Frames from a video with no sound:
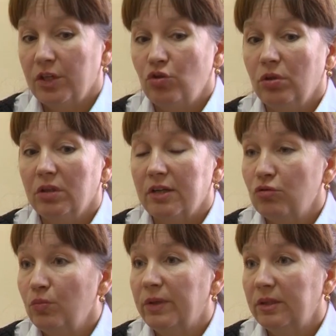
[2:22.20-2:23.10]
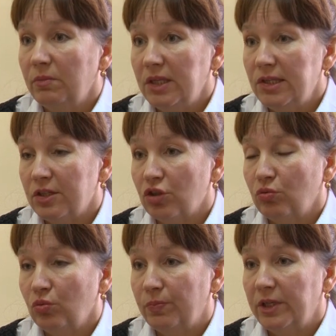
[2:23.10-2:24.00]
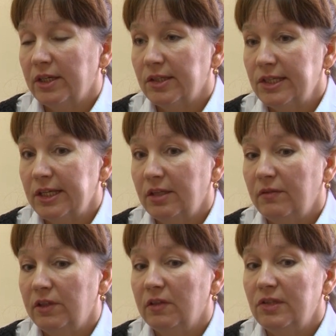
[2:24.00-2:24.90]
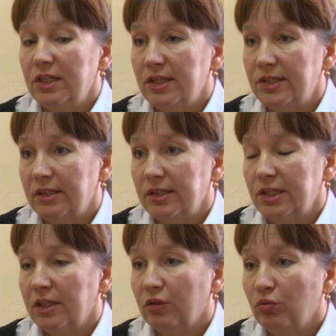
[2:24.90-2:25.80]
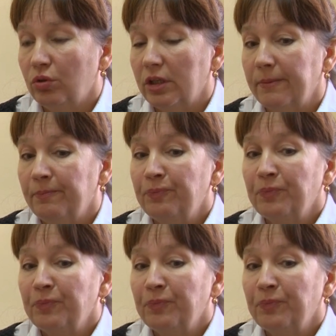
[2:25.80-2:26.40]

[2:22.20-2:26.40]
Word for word: Хочу особо отметить, что при оказании видов деятельности, которые